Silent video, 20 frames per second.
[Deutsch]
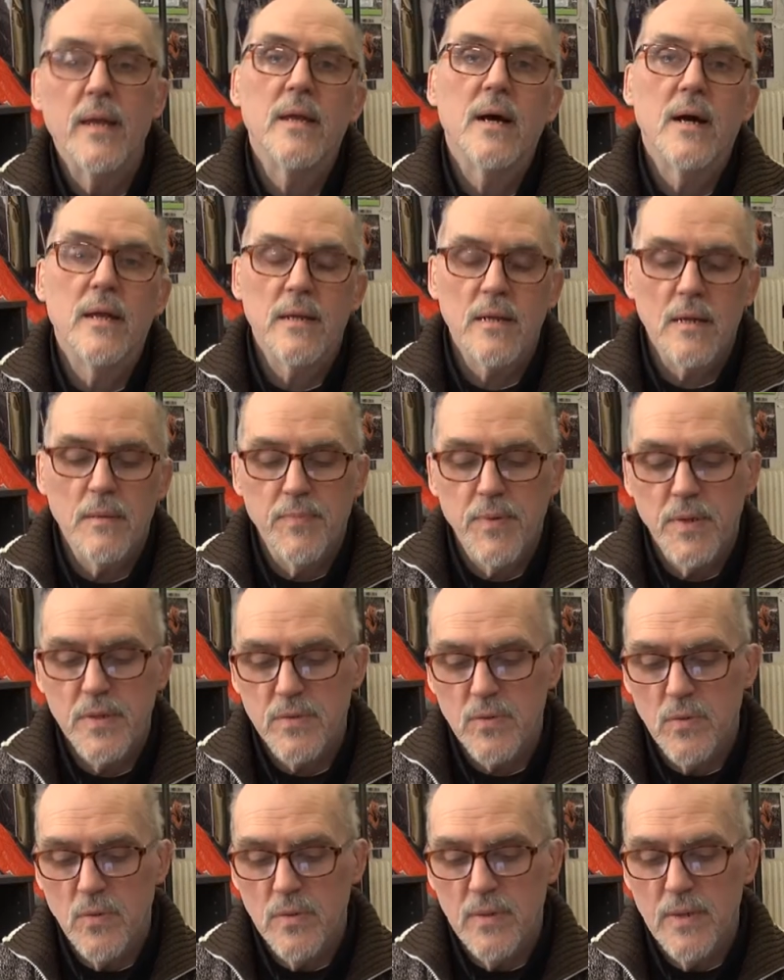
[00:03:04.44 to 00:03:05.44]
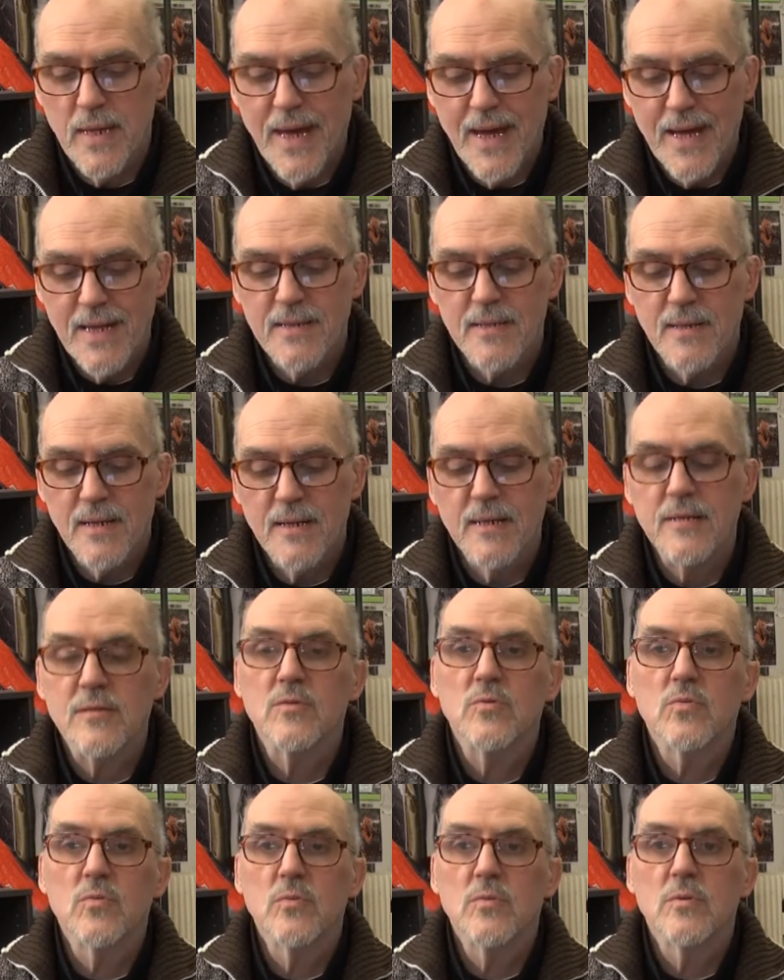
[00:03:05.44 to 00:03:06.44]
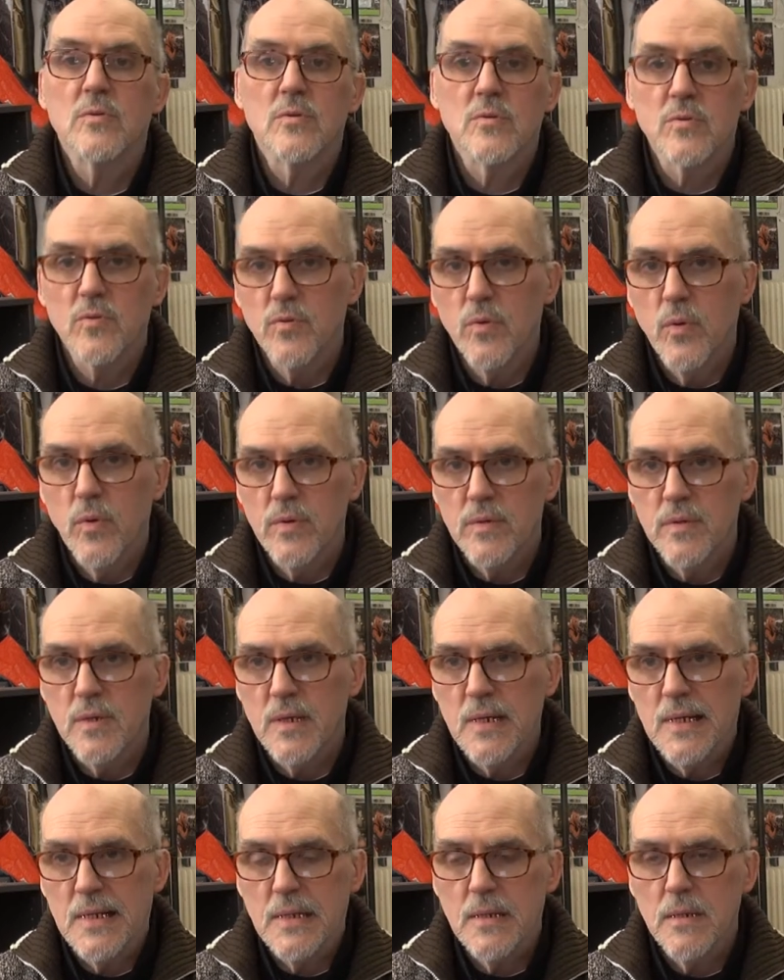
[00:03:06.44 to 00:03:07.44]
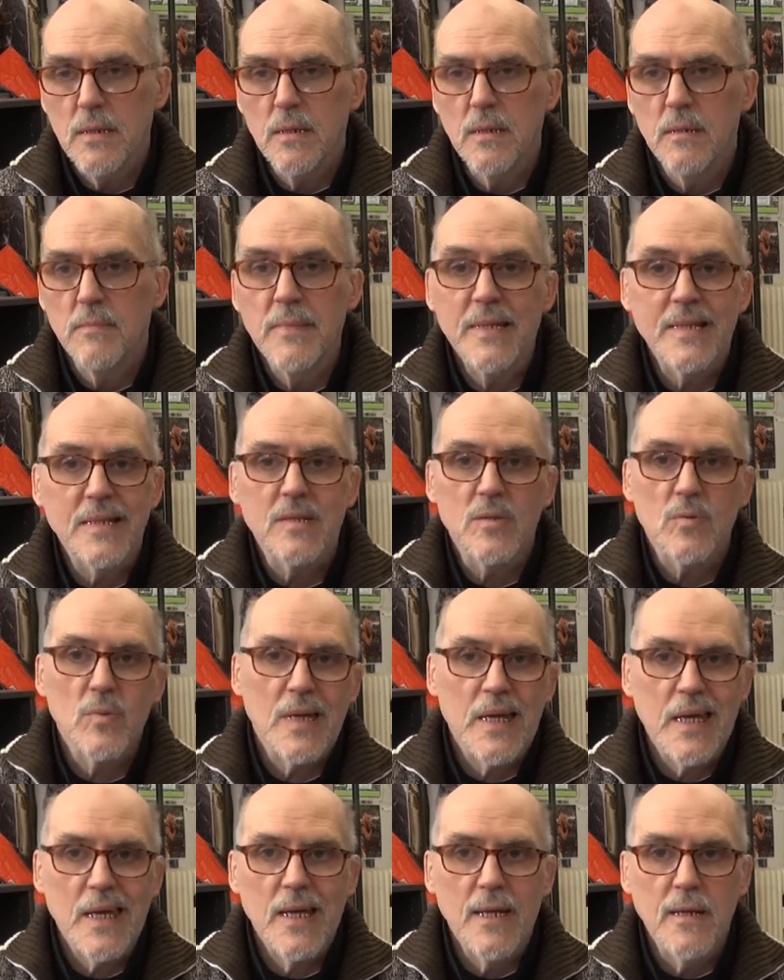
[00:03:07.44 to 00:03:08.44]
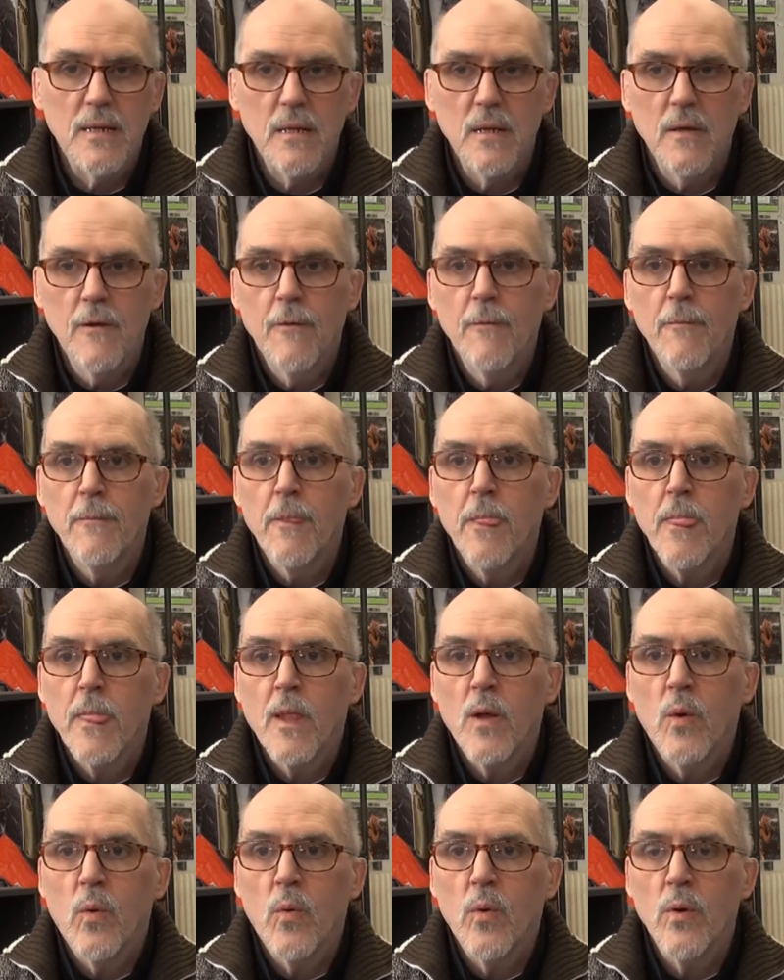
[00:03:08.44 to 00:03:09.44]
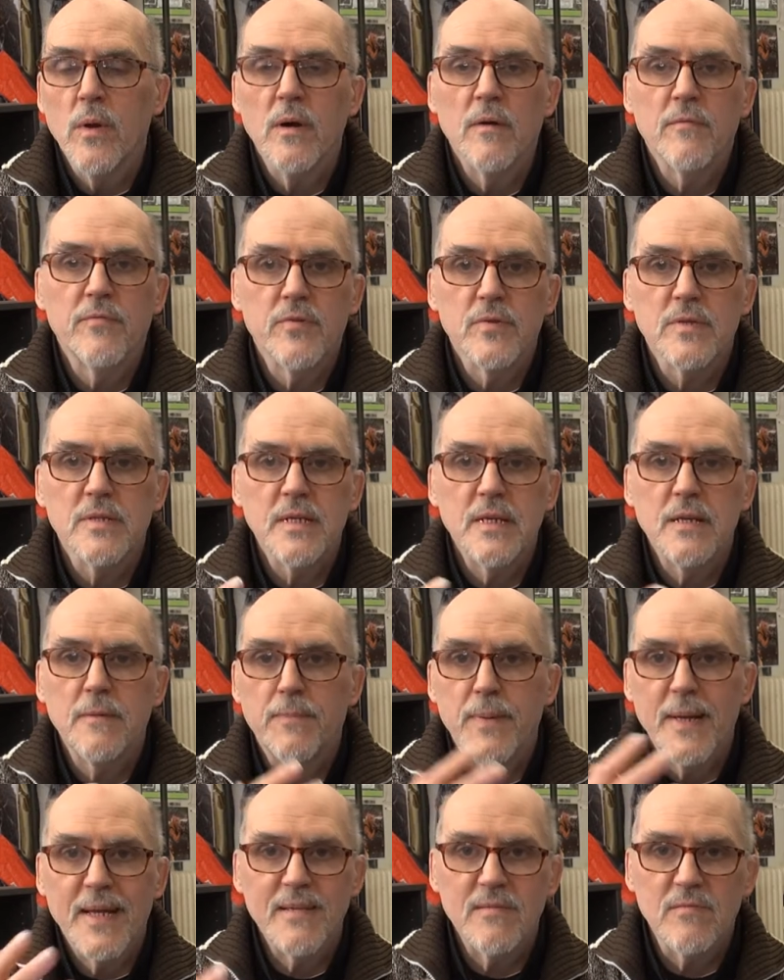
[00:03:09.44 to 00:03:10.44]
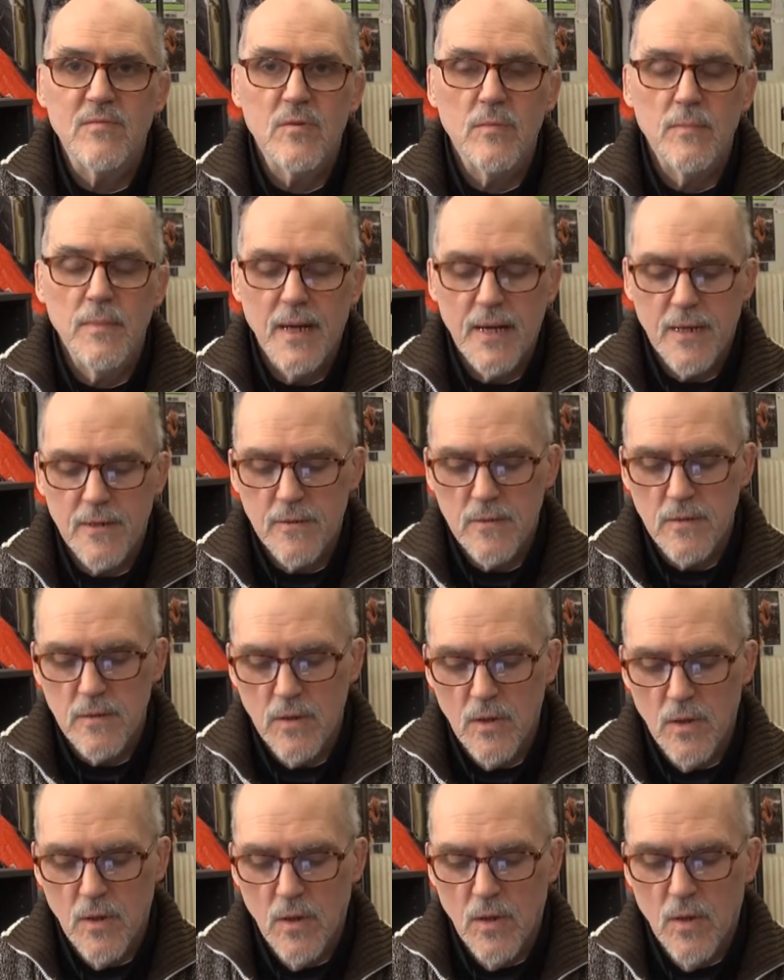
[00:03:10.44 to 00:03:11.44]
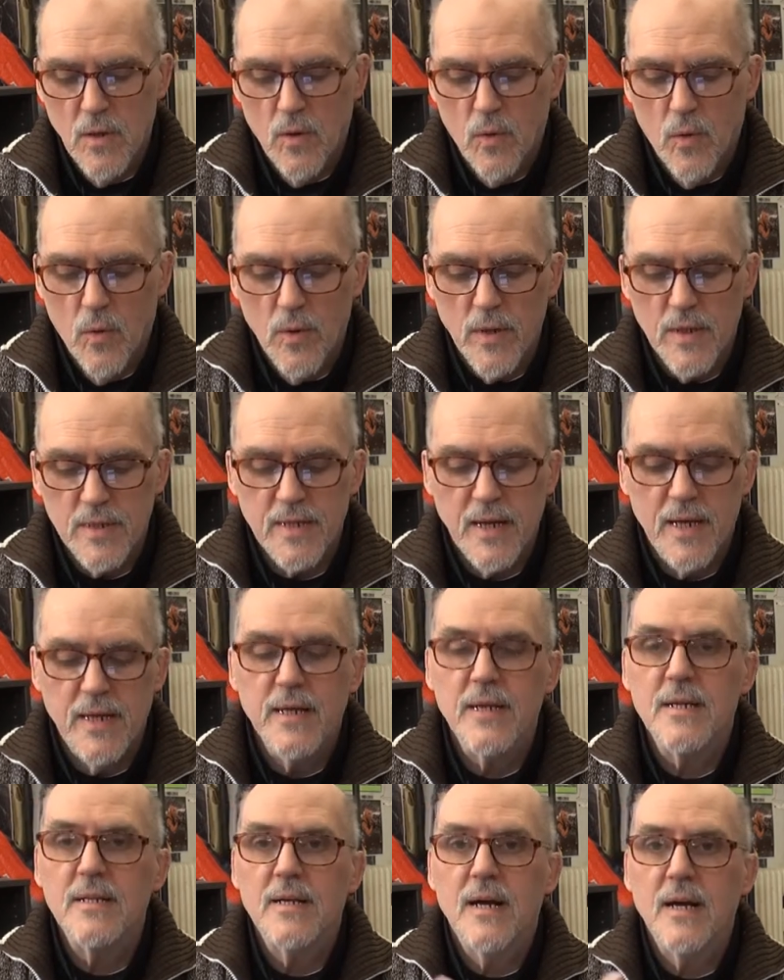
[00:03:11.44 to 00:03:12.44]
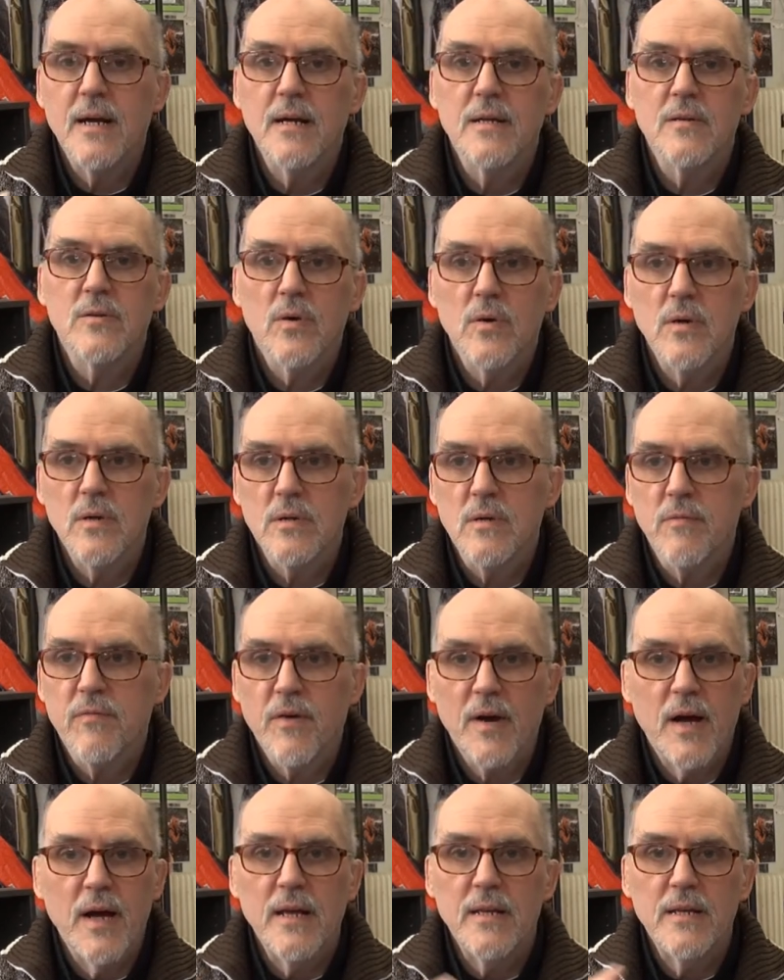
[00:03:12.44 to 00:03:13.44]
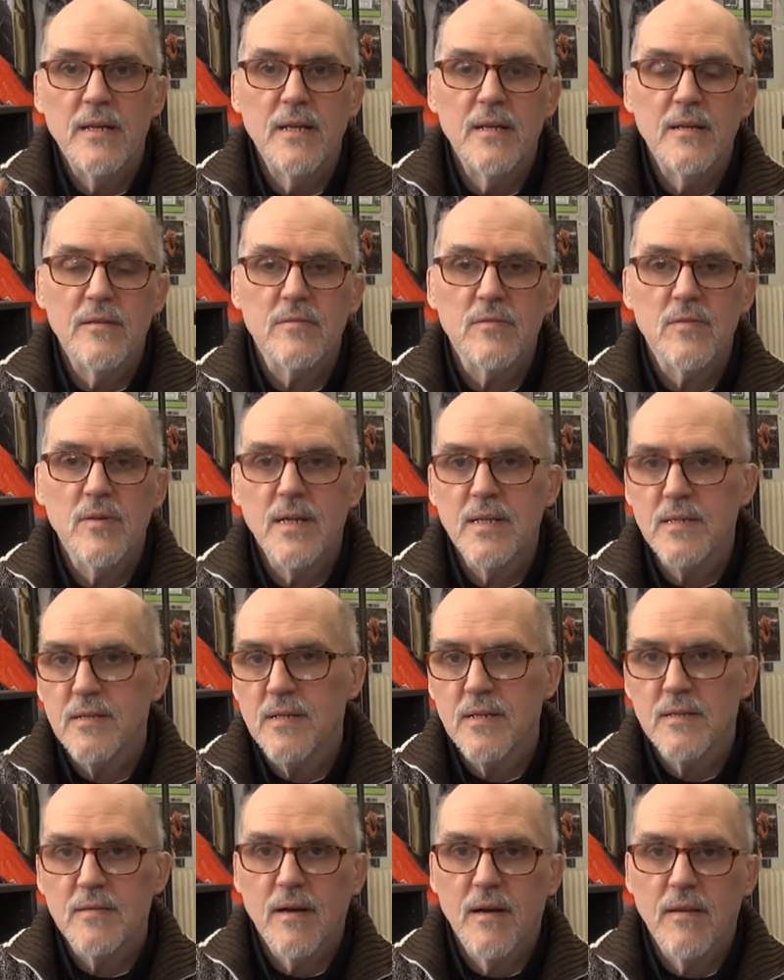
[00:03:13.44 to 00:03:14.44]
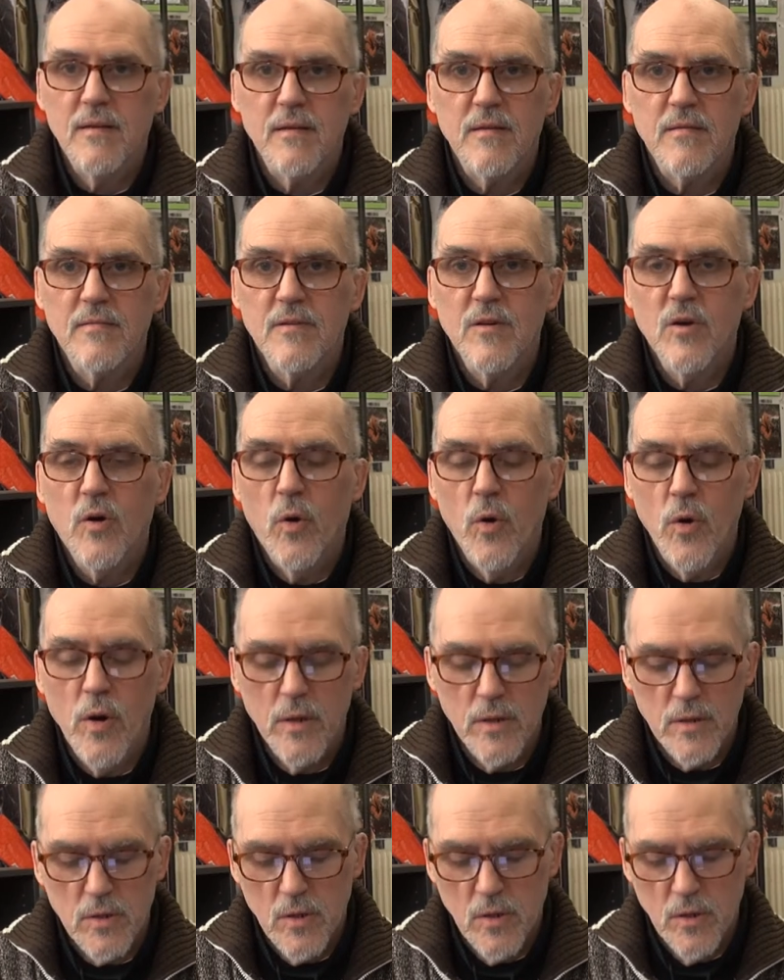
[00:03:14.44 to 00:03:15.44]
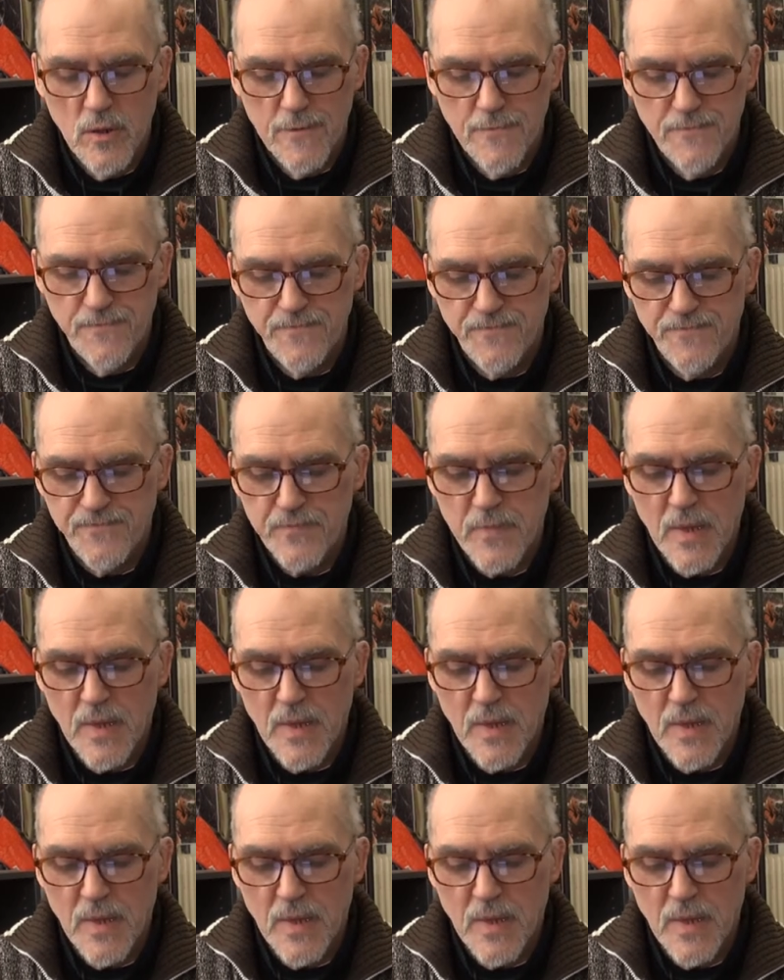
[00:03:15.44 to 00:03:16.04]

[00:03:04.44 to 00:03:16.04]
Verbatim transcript: eine andere Person extra dazu zu nötigen, mitzugehen oder für sich Platz zu machen oder seine Gedanken dort frei niederzulassen, dass andere sie hören können.